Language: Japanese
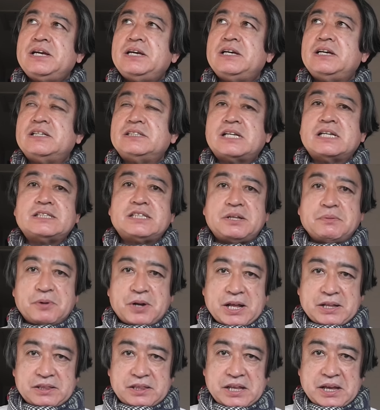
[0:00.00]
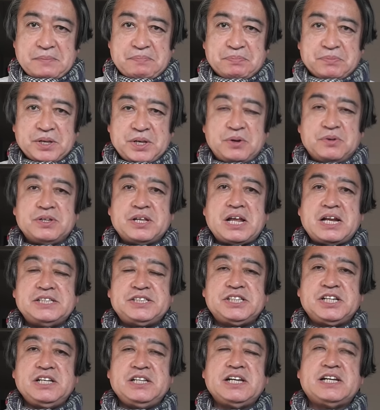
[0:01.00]
えー、させてもらっていろんな
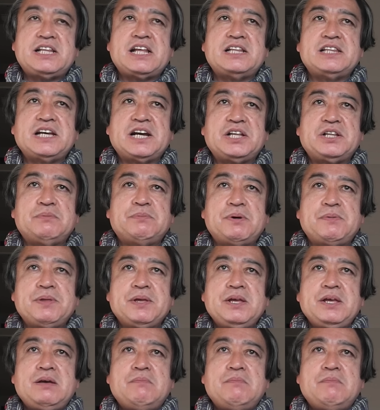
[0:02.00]
話聞いてきたんだけども